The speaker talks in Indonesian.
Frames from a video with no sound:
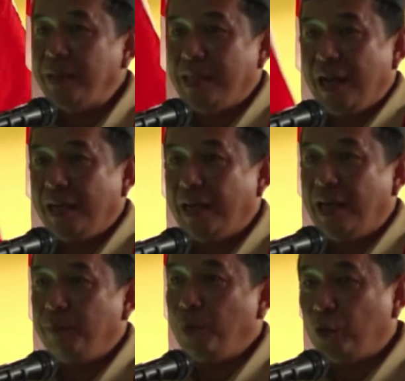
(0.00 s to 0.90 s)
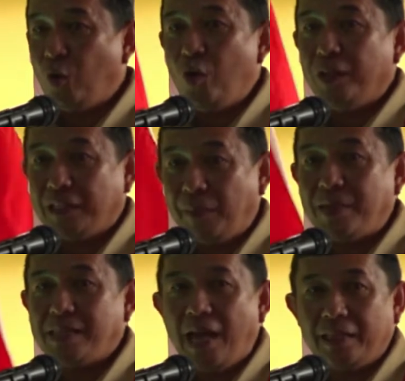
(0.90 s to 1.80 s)
menjalankan protokol tetap
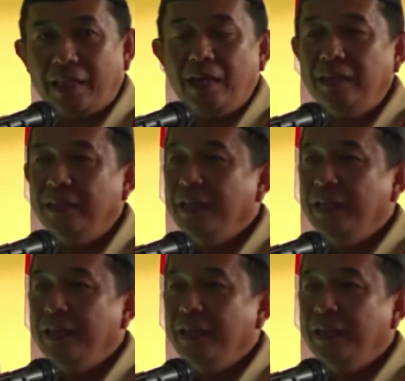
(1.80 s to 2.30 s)
kesehatan.